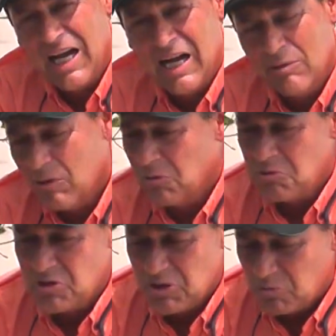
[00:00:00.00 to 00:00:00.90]
água
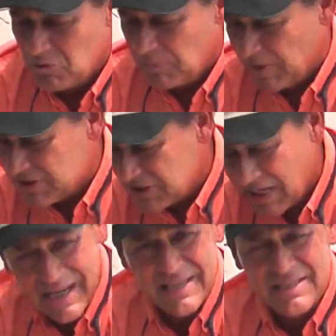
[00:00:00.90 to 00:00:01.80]
ou segure para
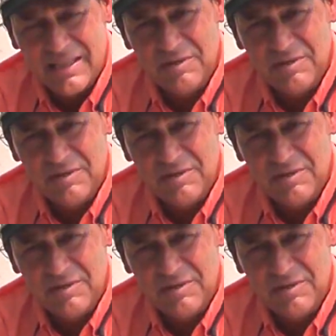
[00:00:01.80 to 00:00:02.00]
tirar a isca